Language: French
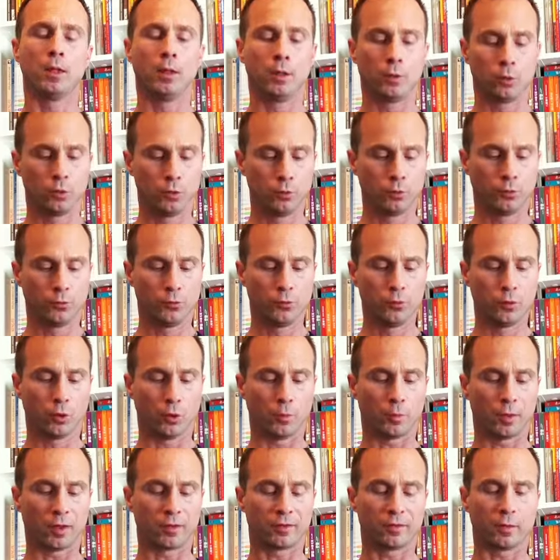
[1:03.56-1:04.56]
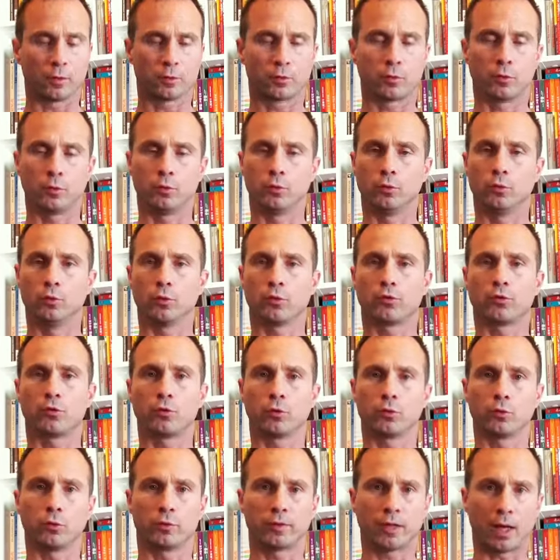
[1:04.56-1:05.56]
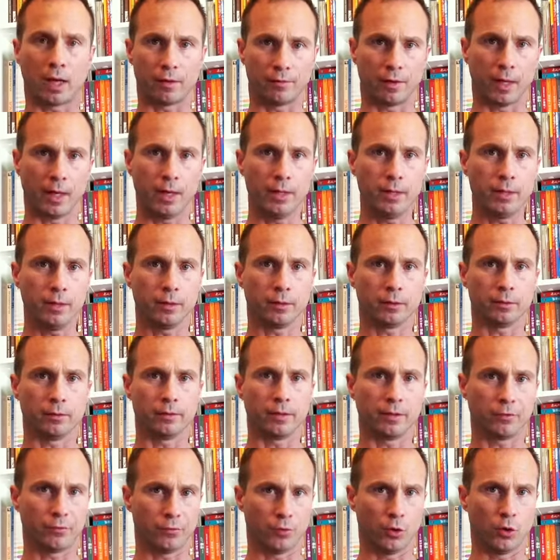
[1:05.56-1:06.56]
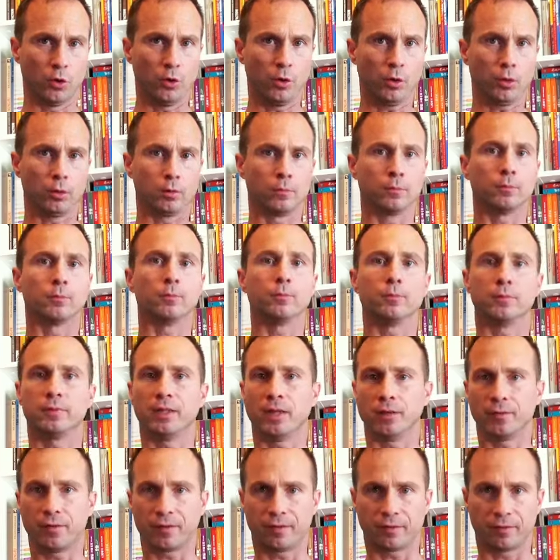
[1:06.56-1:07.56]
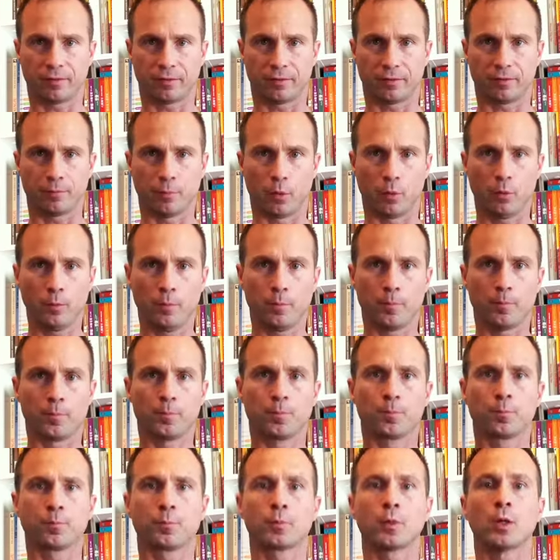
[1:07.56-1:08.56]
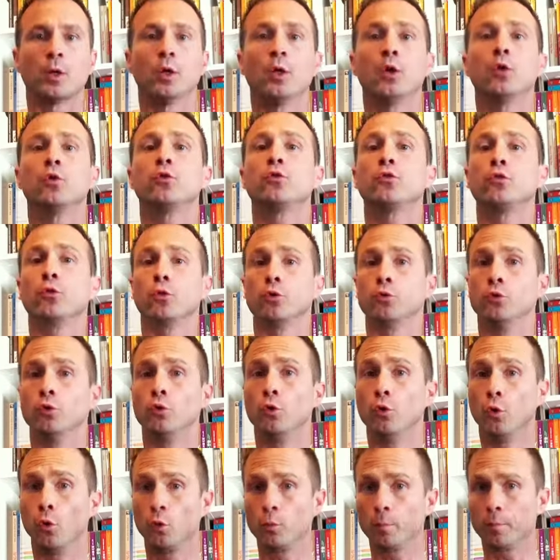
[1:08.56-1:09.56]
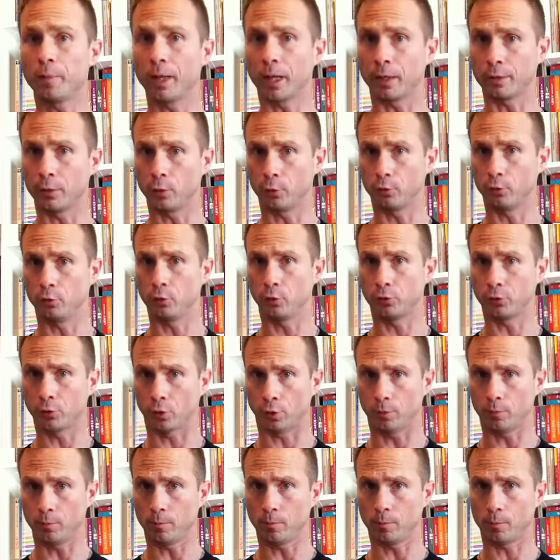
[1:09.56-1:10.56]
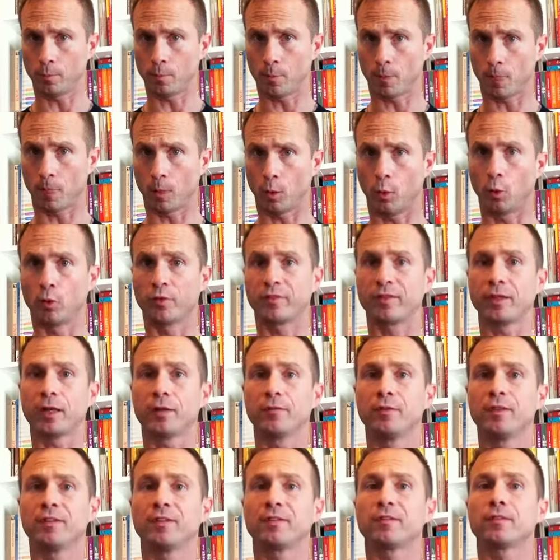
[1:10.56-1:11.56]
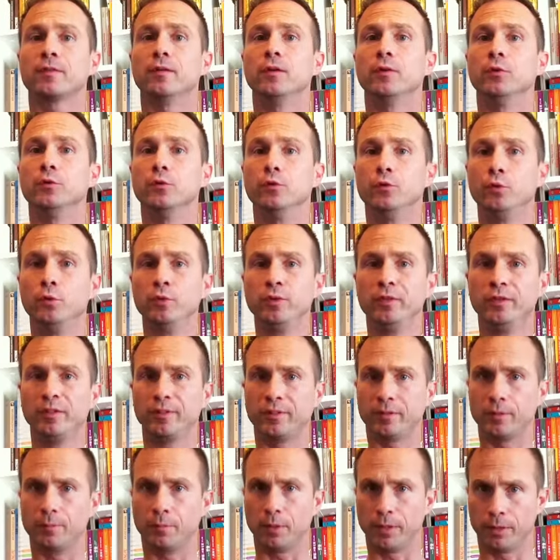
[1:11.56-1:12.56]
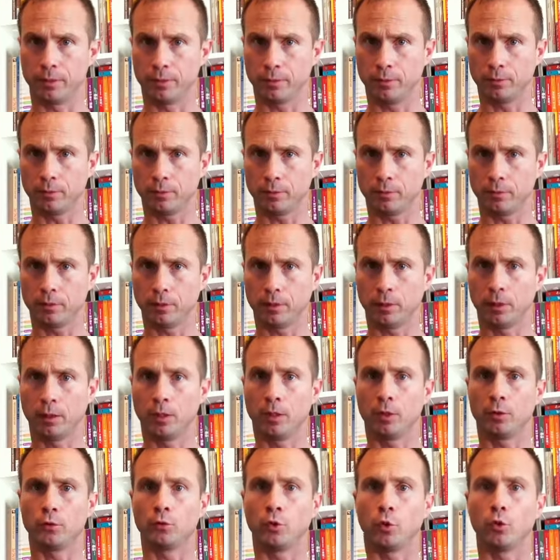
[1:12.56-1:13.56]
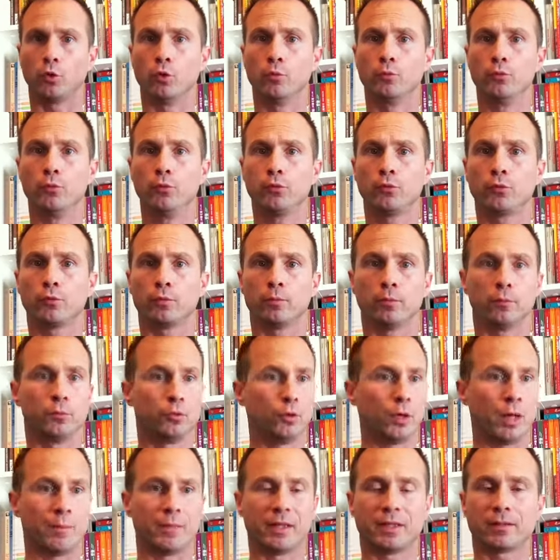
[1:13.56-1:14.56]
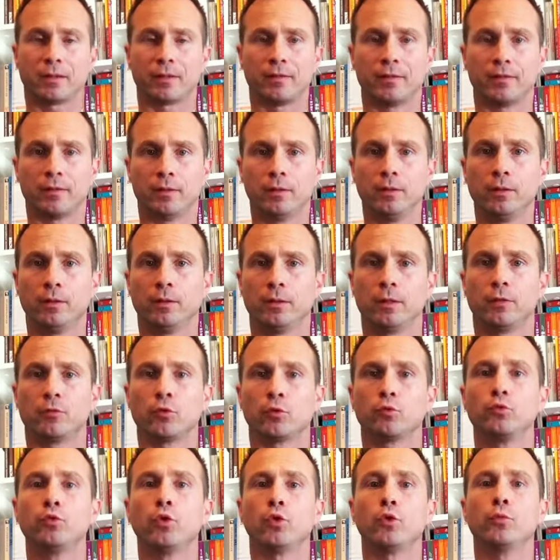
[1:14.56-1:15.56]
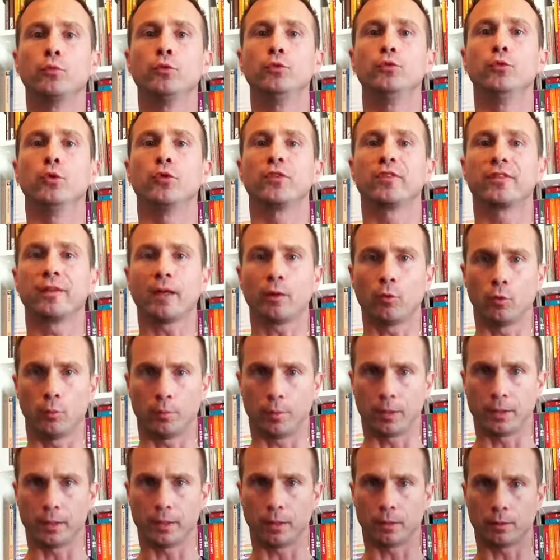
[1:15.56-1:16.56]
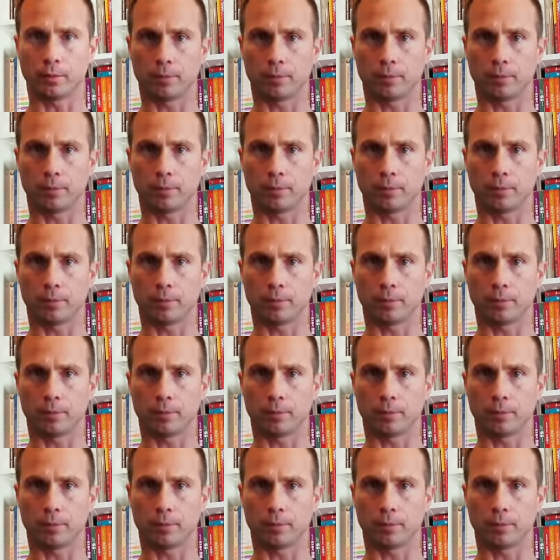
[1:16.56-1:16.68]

Kung Fu représente une notion de travail, d'effort, d'investissement, sur une longue période de temps, au service d'une discipline dans le but de la maîtriser et surtout dans le but de s'accomplir.